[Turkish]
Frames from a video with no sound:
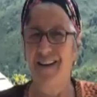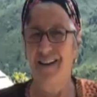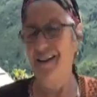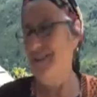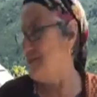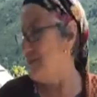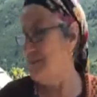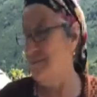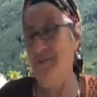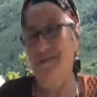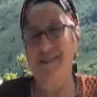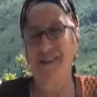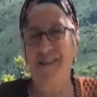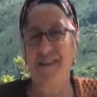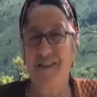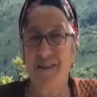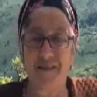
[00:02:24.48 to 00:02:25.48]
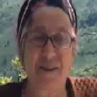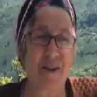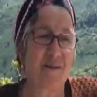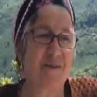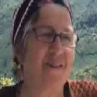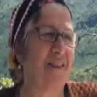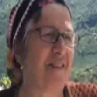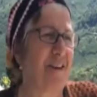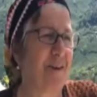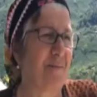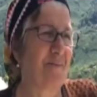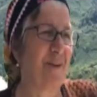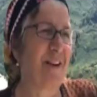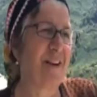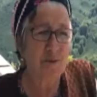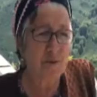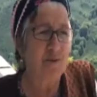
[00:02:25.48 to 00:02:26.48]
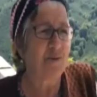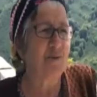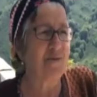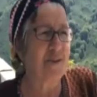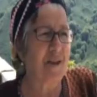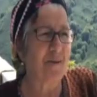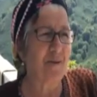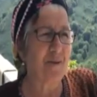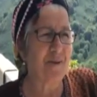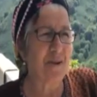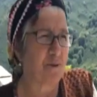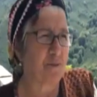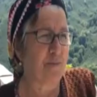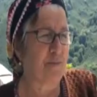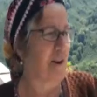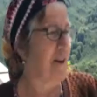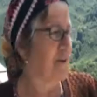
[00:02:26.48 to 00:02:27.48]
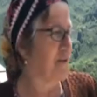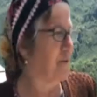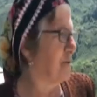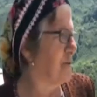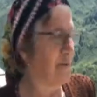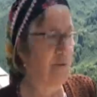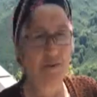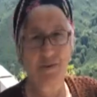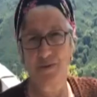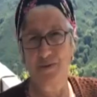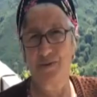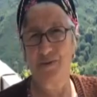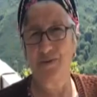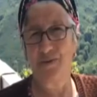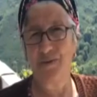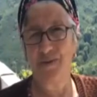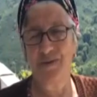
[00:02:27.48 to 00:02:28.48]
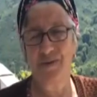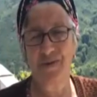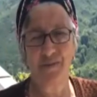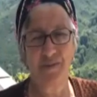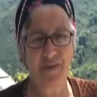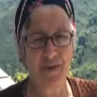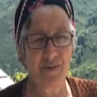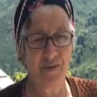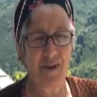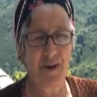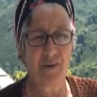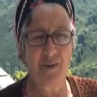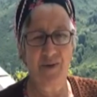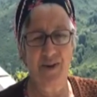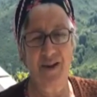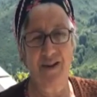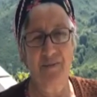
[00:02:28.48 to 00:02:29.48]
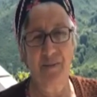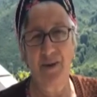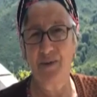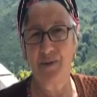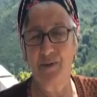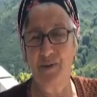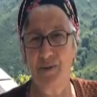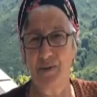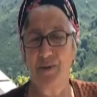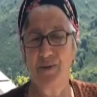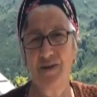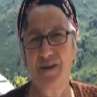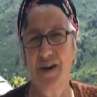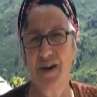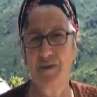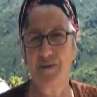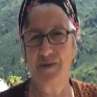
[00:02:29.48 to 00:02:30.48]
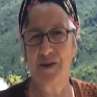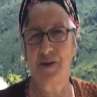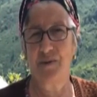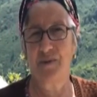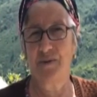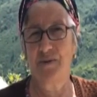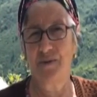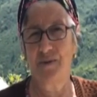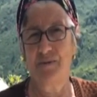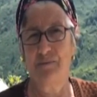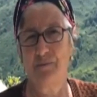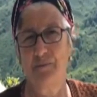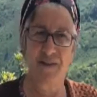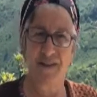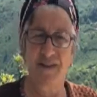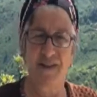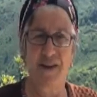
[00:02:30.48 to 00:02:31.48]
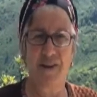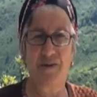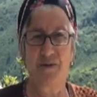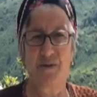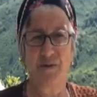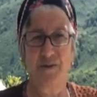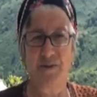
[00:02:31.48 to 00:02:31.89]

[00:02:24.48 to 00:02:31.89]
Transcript: Aşkım Başkan'a teşekkür ederim. Çok güzel oldu. Toprak, toz, şu bu. Şimdi güzel oldu yani. Beden döküldü. Daha güzel oldu. Allah razı